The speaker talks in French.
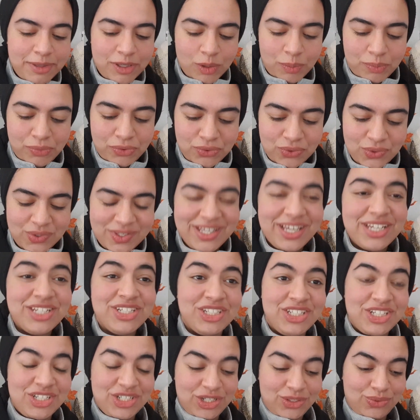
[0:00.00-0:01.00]
Et en plus de ça,
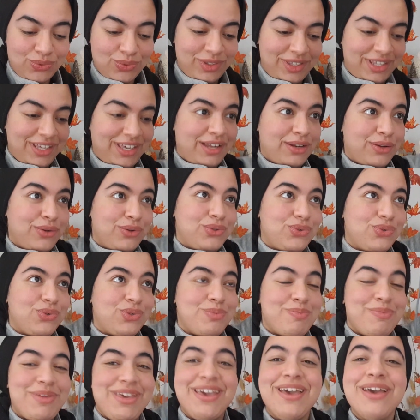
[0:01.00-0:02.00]
j'ai déjà tourné quelque
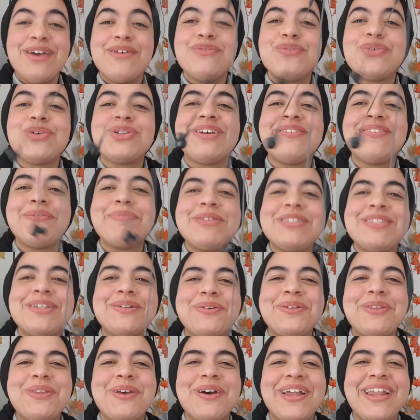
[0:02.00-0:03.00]
chose, mais vu que j'avais mes
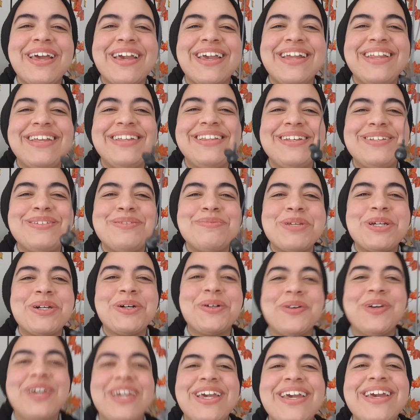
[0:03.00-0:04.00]
écouteurs, la qualité du
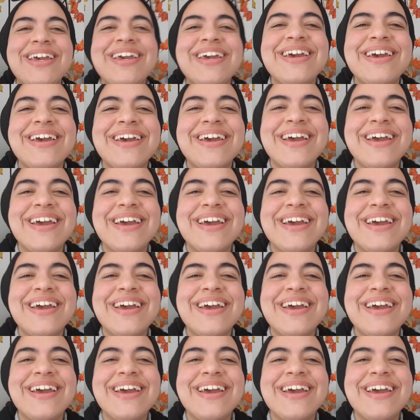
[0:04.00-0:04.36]
micro est.